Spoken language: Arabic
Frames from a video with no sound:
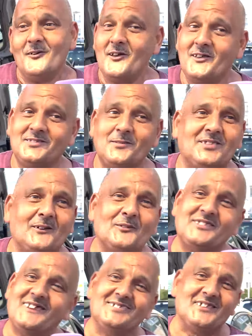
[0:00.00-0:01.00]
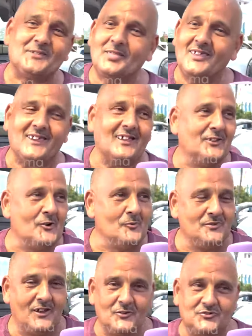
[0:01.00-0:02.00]
السمساوه ديالنا الله
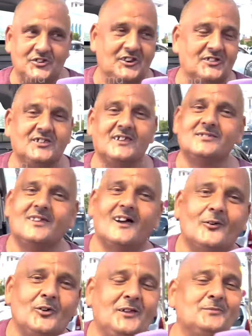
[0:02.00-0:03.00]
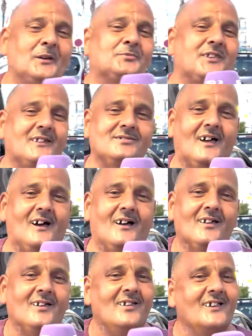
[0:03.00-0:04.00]
يخليهم لنا والجيران ديالنا والحباب ديالنا
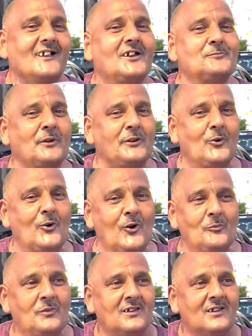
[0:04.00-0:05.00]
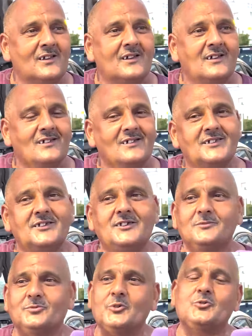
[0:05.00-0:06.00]
كنبغيوهم
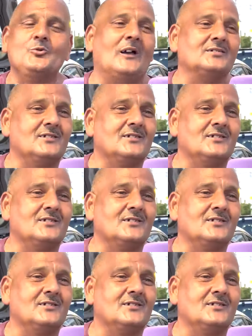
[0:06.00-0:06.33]
يبداو يجيو عند